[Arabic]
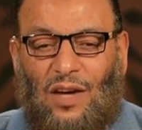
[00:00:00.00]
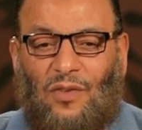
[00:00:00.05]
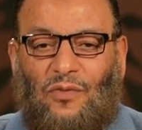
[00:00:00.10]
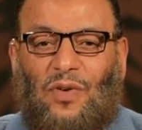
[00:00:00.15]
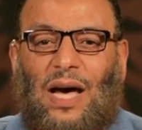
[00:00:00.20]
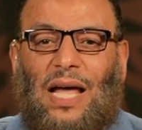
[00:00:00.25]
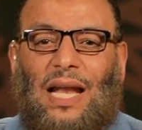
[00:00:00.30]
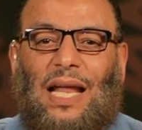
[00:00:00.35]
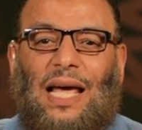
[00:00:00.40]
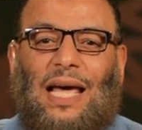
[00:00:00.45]

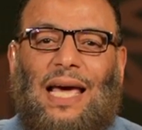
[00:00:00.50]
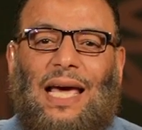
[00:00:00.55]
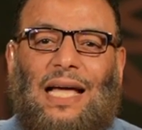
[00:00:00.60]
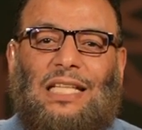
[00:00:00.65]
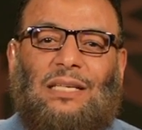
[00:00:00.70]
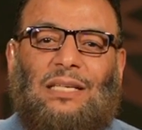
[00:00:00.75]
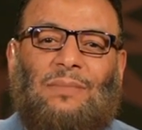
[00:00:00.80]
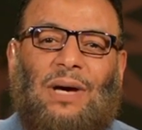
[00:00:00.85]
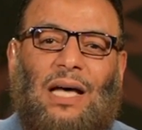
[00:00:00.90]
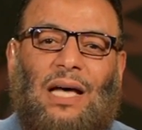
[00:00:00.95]
فلا
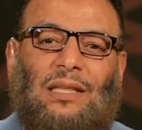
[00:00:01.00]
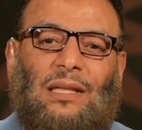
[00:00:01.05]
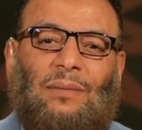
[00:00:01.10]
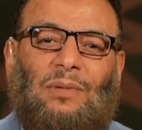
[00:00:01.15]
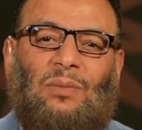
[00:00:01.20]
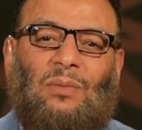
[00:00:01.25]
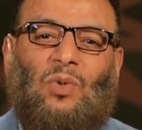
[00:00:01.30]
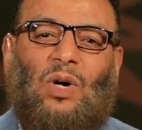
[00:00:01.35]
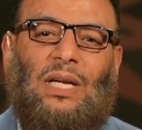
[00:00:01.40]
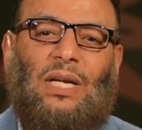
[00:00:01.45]
يأتي مع
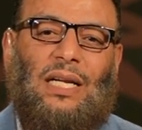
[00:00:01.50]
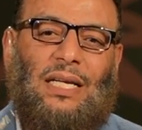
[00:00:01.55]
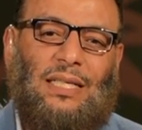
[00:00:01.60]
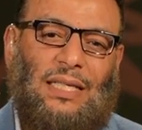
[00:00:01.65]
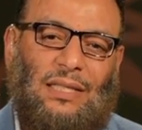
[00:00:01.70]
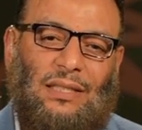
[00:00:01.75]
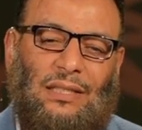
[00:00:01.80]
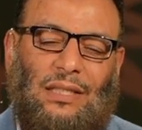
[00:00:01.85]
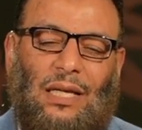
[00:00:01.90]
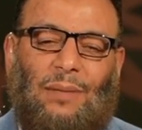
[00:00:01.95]
الضمير
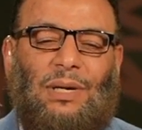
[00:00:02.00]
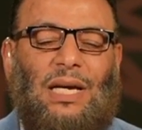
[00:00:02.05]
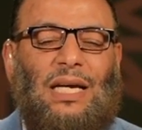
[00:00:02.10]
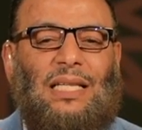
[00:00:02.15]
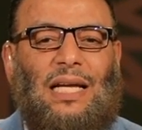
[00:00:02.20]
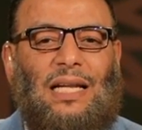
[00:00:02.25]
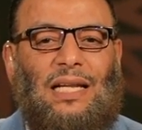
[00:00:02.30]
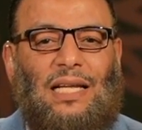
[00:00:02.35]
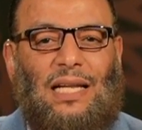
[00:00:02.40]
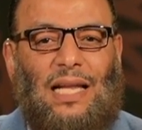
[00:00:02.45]
مؤنثا طب إيه
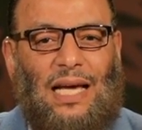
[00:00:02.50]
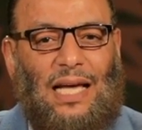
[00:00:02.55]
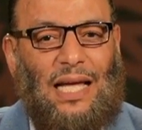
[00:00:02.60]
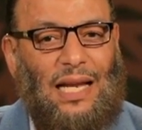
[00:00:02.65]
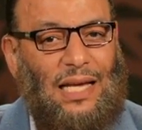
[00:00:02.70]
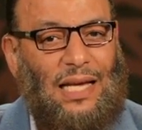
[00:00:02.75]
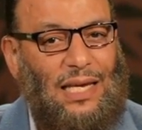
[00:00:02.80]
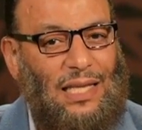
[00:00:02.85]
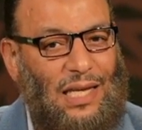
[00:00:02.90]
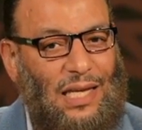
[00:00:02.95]
دليلك
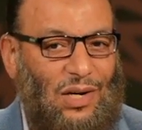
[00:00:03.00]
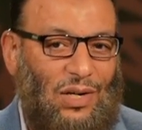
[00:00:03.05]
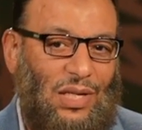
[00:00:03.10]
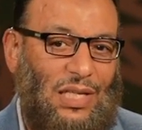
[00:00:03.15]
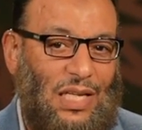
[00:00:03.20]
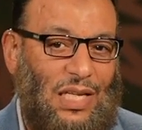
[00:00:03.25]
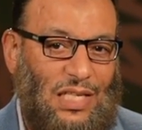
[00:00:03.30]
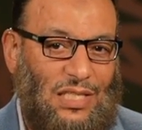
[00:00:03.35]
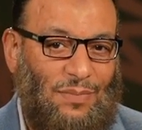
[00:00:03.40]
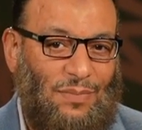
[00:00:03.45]
على كده يا
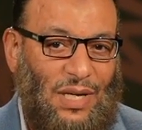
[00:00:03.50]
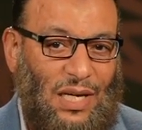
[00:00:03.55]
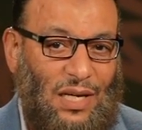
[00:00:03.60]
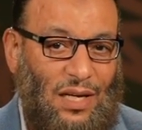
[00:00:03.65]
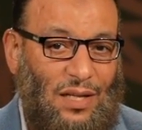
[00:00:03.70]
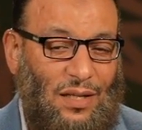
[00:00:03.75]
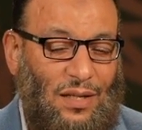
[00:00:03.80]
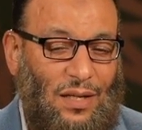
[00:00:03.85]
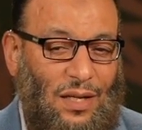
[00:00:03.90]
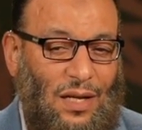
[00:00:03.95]
وليد يا
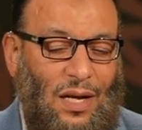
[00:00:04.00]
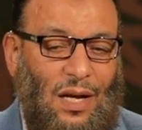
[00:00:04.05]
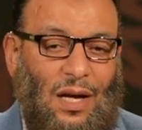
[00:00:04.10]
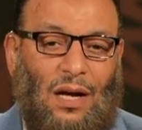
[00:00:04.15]
إسماعيل